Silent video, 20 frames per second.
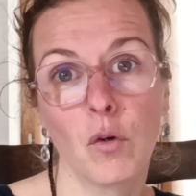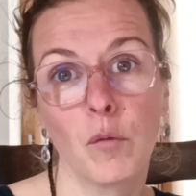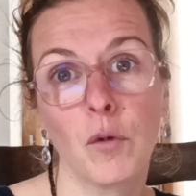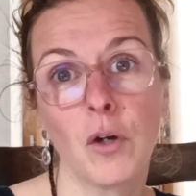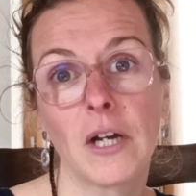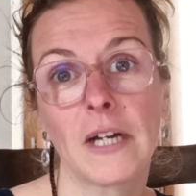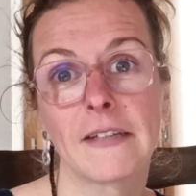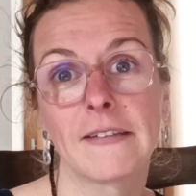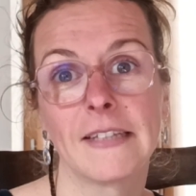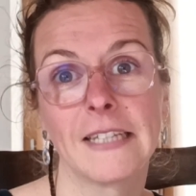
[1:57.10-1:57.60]

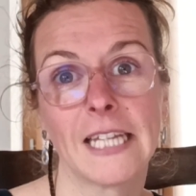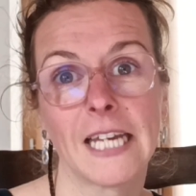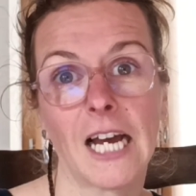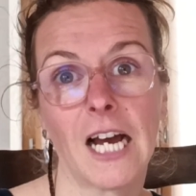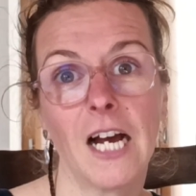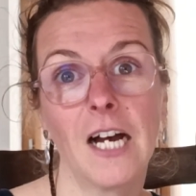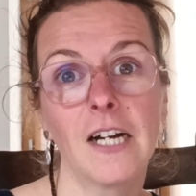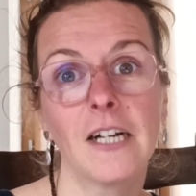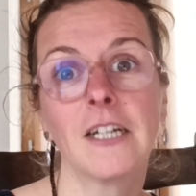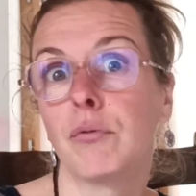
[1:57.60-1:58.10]
commun, etc.
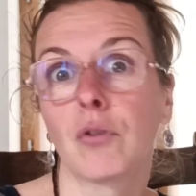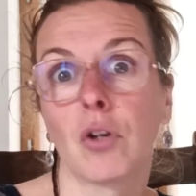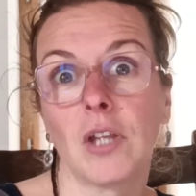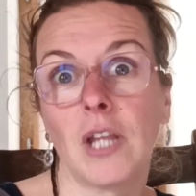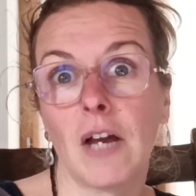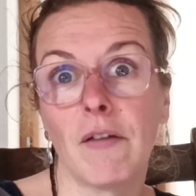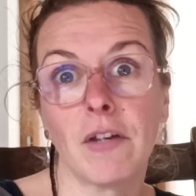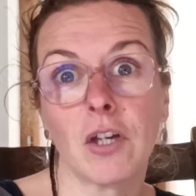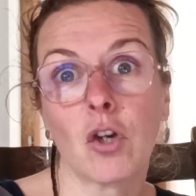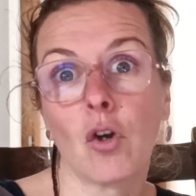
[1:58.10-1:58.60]
Puisqu'on
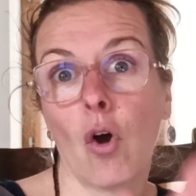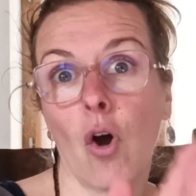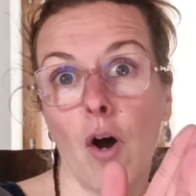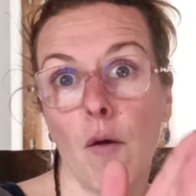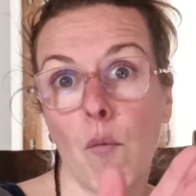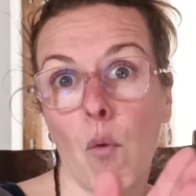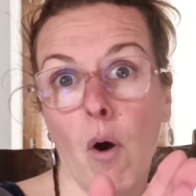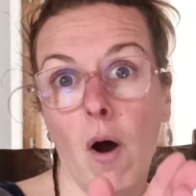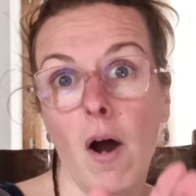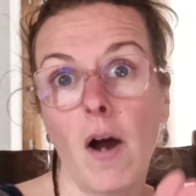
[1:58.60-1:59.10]
n'avait
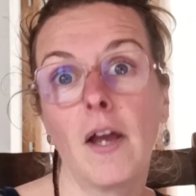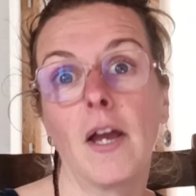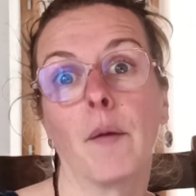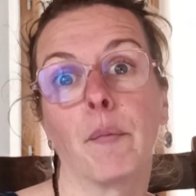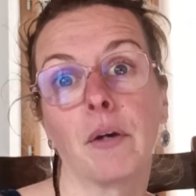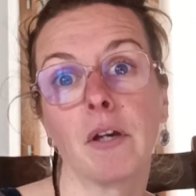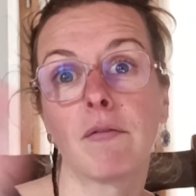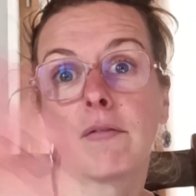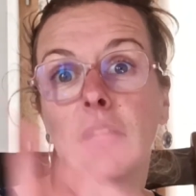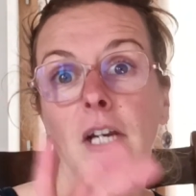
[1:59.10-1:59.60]
qu'un mois et
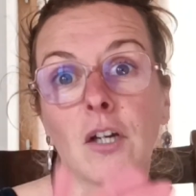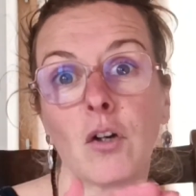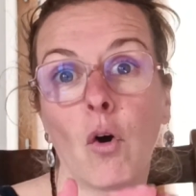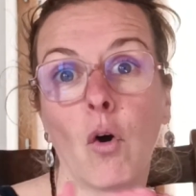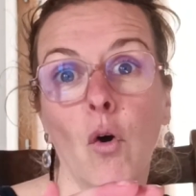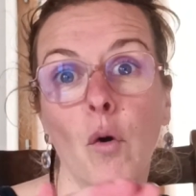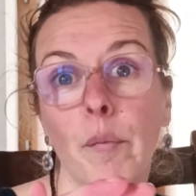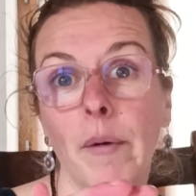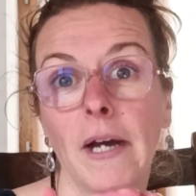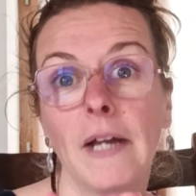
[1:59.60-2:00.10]
après il fallait
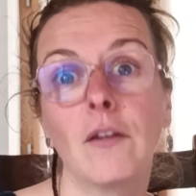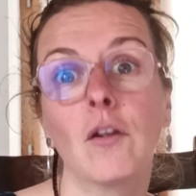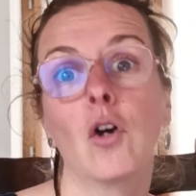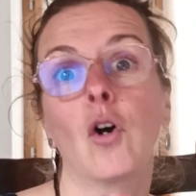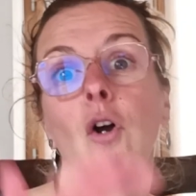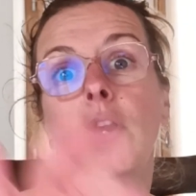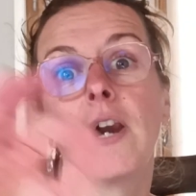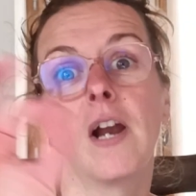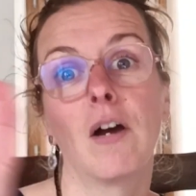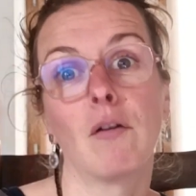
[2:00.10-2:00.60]
qu'on reprenne
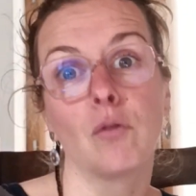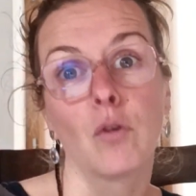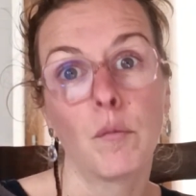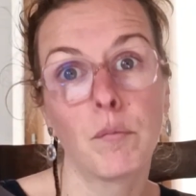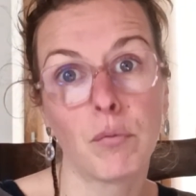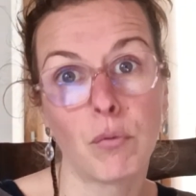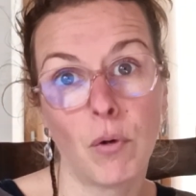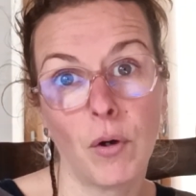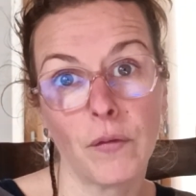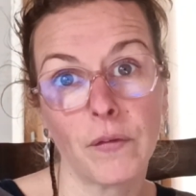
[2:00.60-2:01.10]

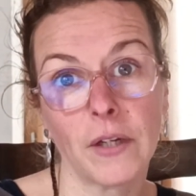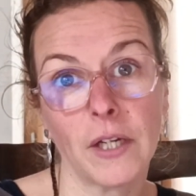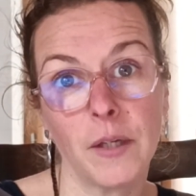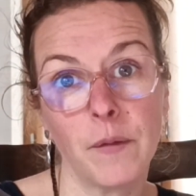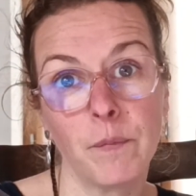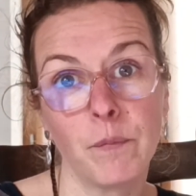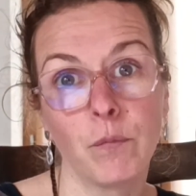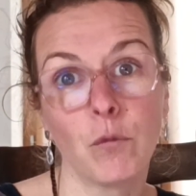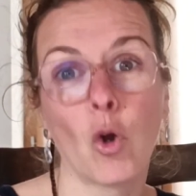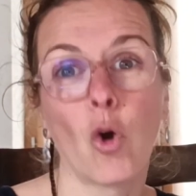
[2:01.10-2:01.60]
l'avion pour rentrer.
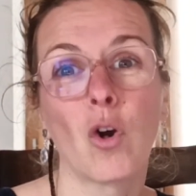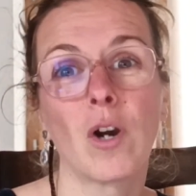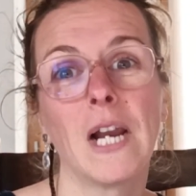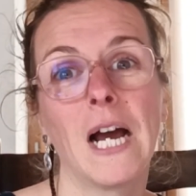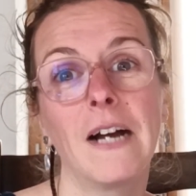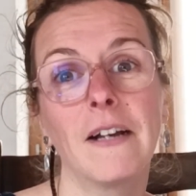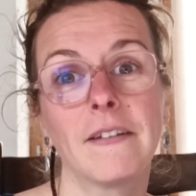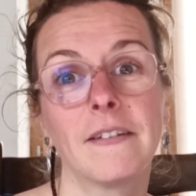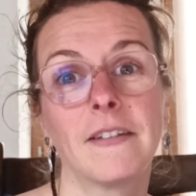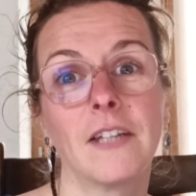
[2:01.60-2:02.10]
Donc
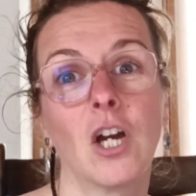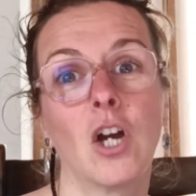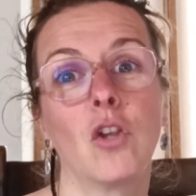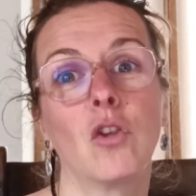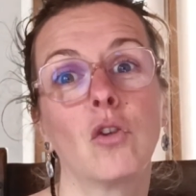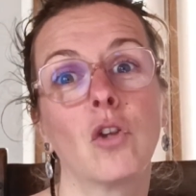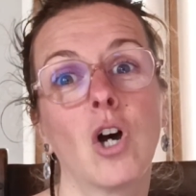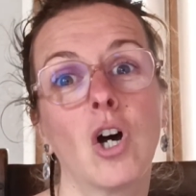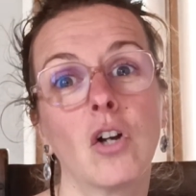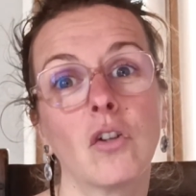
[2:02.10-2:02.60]
là, c'est un